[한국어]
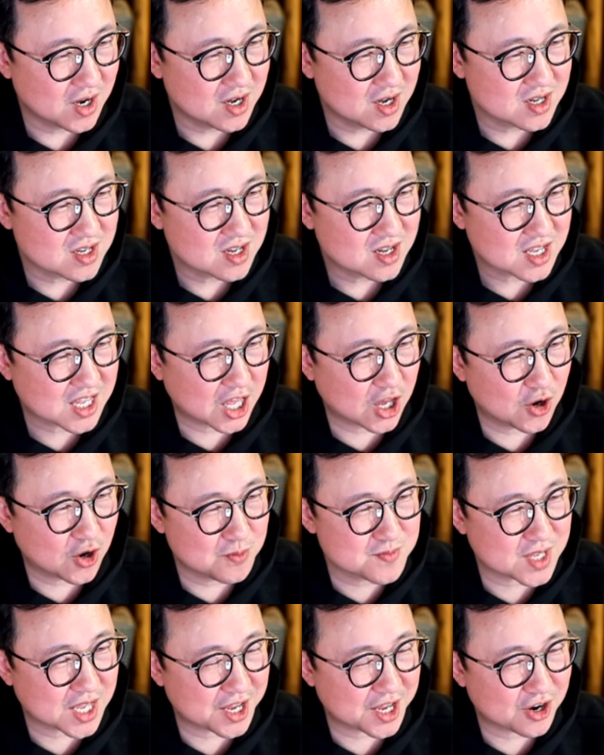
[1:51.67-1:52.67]

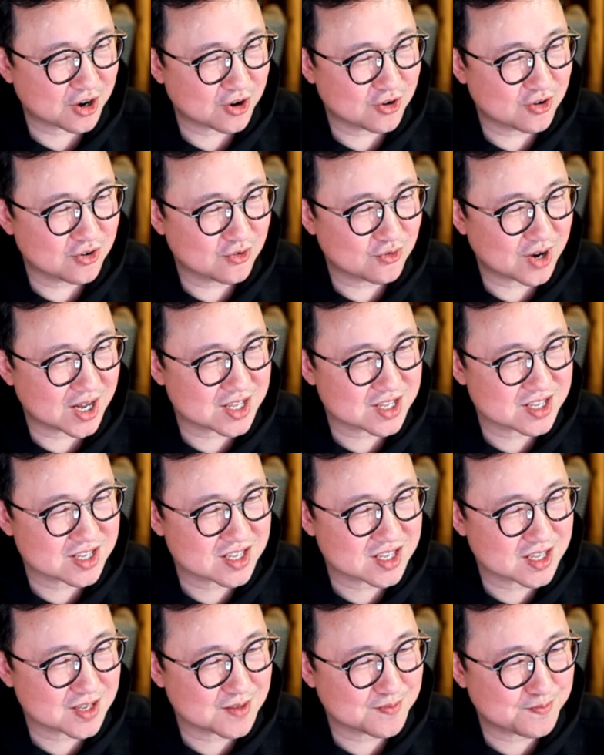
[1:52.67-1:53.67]
계엄사령관
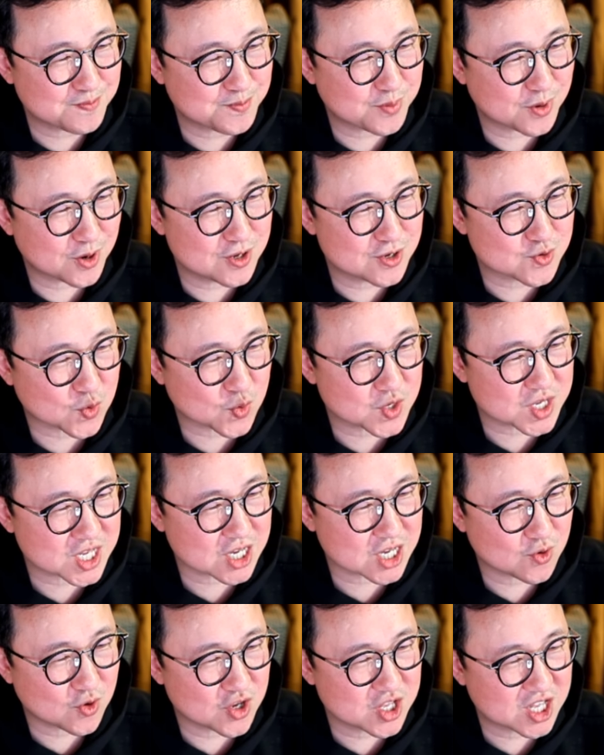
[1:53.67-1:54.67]

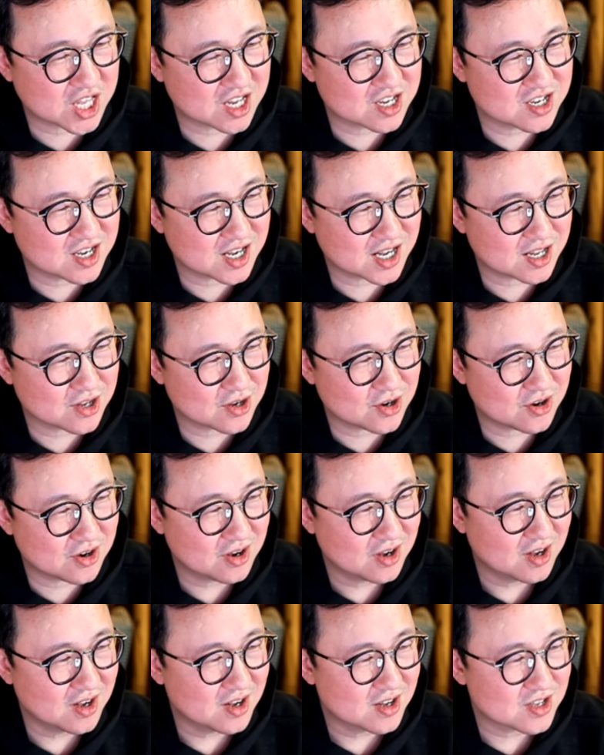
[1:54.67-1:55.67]
특별조치권에 의하여
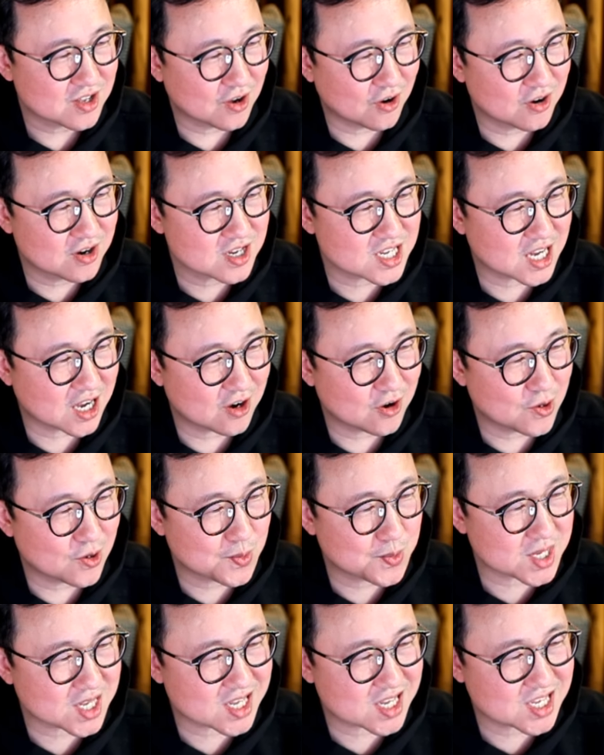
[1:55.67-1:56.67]
영장
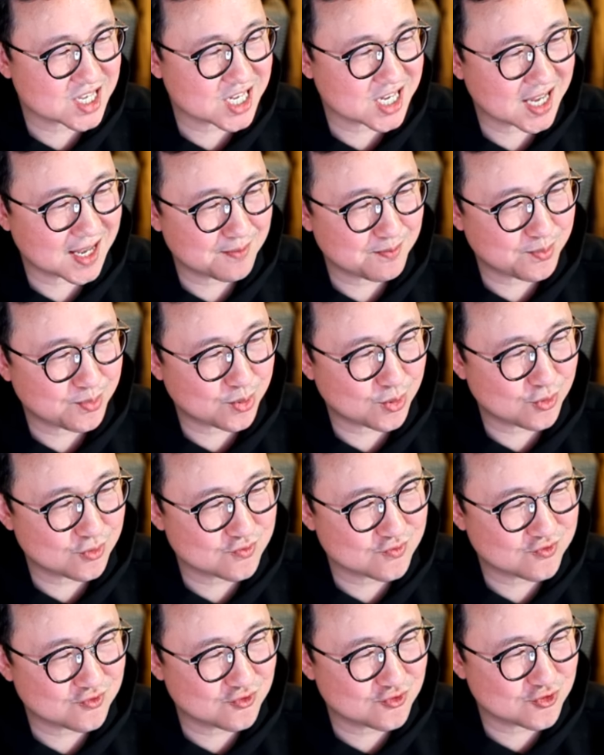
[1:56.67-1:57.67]
없이 체포,
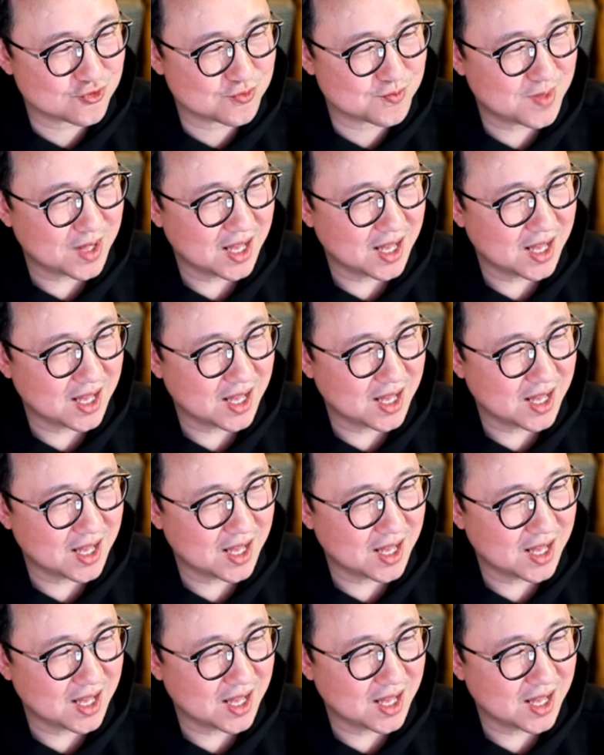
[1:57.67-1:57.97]
구금,